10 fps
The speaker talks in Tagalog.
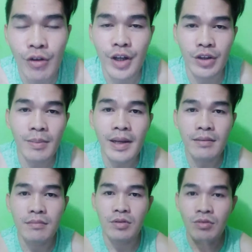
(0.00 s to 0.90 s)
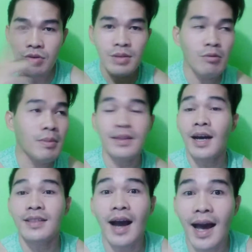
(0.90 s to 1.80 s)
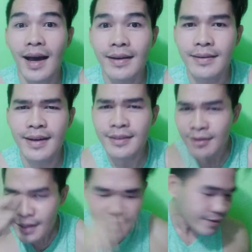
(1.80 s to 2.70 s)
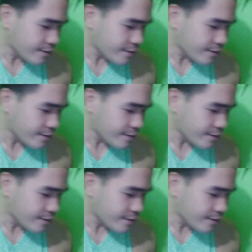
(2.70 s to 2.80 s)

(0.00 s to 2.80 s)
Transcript: Ito naman, kung gusto mo magtanga-tangahan, ganito lang.